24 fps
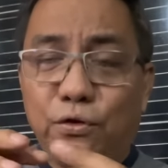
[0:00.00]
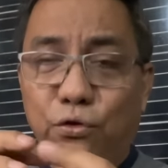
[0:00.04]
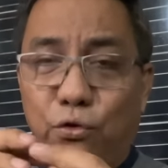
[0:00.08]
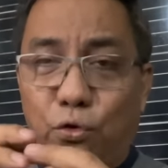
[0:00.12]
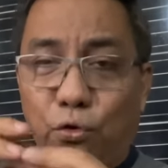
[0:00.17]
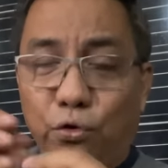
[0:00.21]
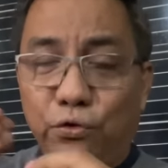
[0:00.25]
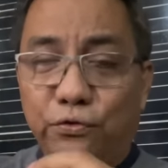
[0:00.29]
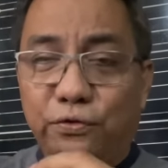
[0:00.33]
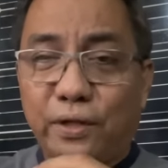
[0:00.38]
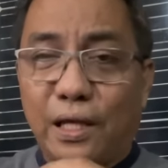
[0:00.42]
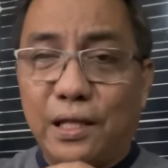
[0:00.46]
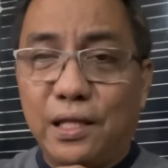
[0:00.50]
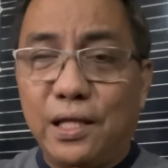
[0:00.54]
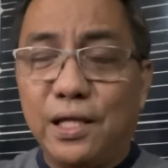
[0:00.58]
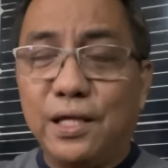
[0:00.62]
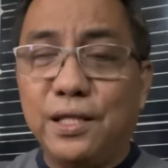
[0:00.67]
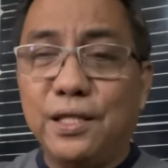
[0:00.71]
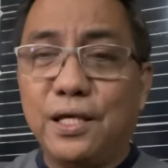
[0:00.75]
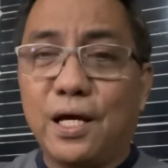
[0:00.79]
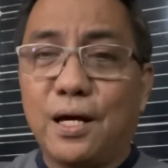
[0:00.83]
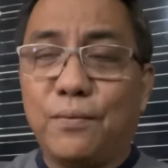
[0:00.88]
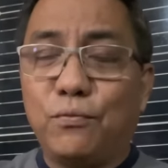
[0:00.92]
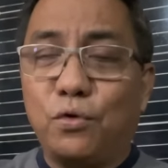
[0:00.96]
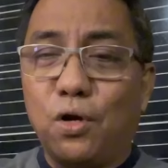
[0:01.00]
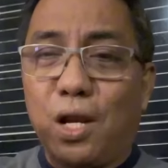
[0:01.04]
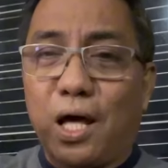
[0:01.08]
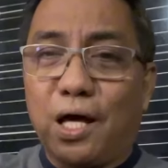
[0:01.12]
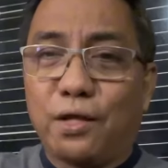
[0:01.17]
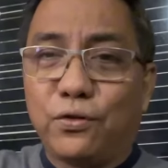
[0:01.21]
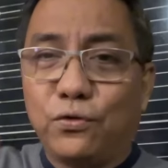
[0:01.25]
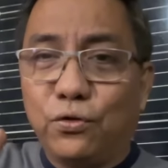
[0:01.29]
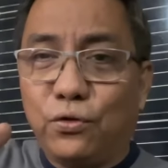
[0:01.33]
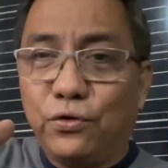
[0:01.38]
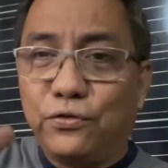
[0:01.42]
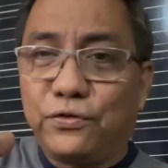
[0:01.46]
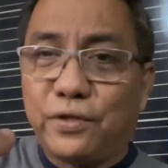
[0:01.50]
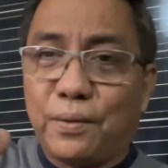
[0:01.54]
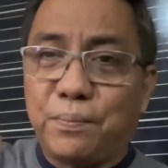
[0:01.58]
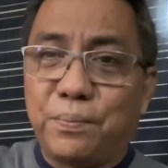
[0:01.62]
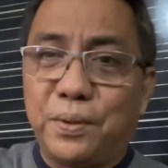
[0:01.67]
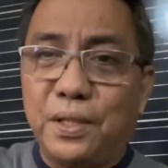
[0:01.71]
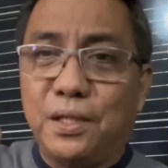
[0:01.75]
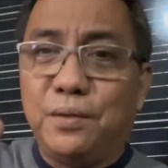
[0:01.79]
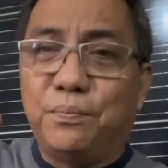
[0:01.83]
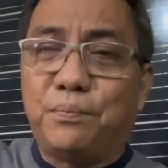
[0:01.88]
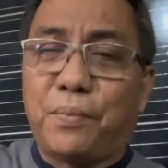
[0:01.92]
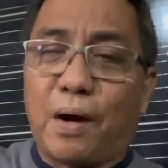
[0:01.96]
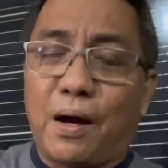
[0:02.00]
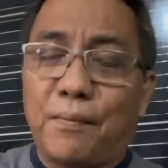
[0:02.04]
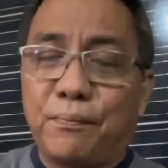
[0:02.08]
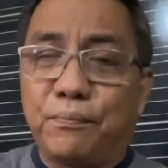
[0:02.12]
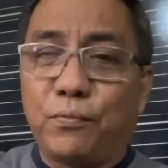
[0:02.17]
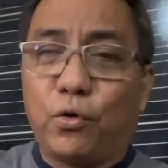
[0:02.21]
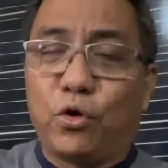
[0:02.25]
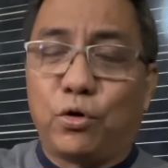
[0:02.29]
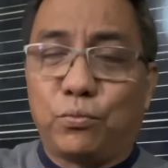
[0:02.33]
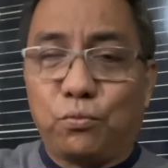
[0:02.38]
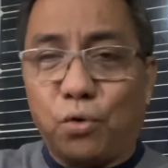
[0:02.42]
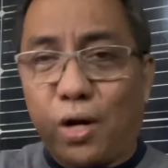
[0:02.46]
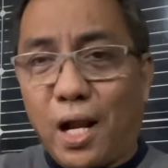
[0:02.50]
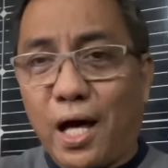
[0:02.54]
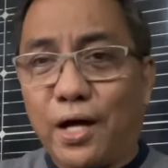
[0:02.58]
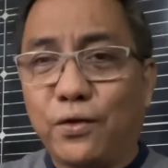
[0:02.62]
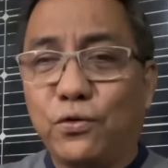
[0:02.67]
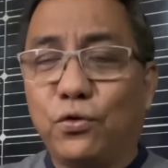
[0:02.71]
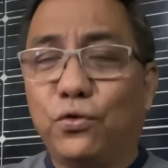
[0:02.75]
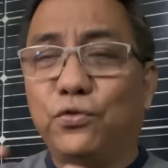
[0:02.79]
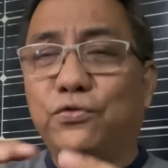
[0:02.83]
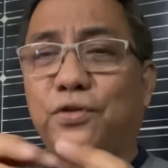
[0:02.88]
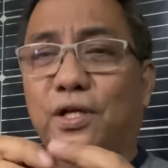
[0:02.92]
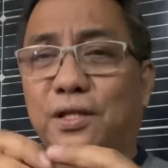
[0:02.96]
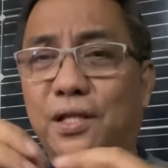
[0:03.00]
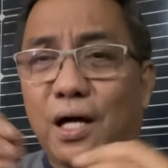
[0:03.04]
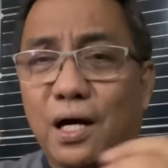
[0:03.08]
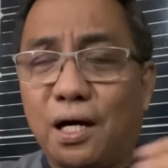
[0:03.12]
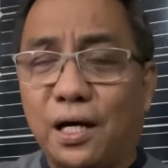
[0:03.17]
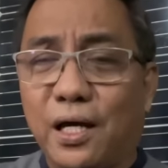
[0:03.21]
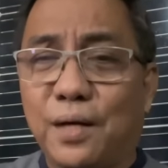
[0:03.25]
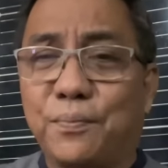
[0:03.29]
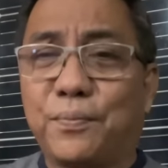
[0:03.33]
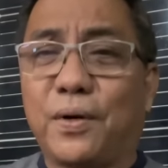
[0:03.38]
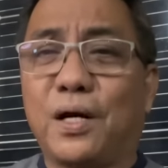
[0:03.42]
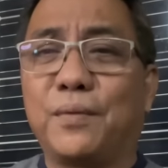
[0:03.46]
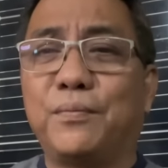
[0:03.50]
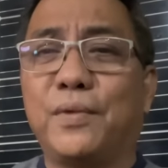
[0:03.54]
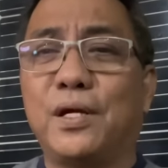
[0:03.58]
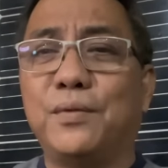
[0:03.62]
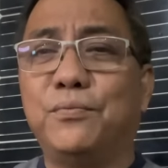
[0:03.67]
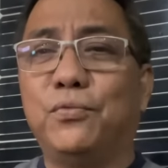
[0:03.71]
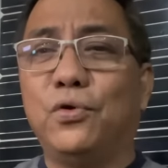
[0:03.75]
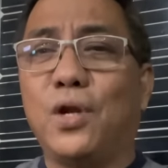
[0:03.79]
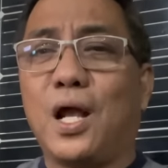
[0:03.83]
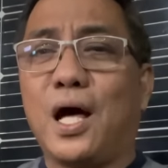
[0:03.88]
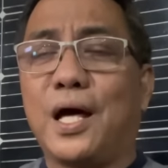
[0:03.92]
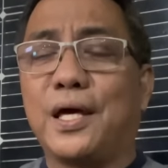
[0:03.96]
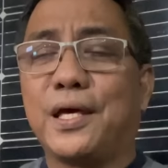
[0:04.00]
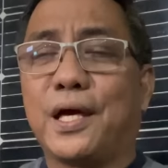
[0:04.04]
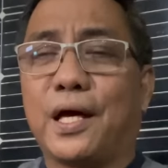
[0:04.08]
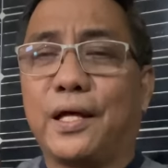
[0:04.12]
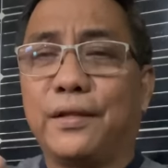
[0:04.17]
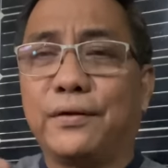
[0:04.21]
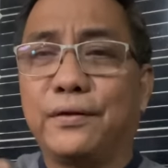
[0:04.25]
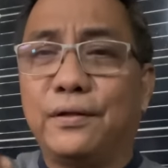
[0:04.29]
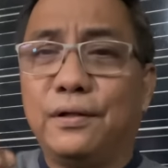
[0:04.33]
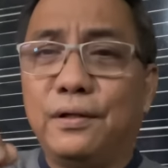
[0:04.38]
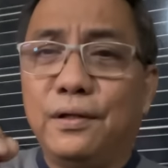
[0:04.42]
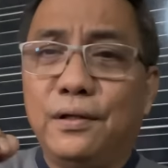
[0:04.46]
doon sa linya, mula doon sa feed pump or mula doon sa tanke, pag may bula yan,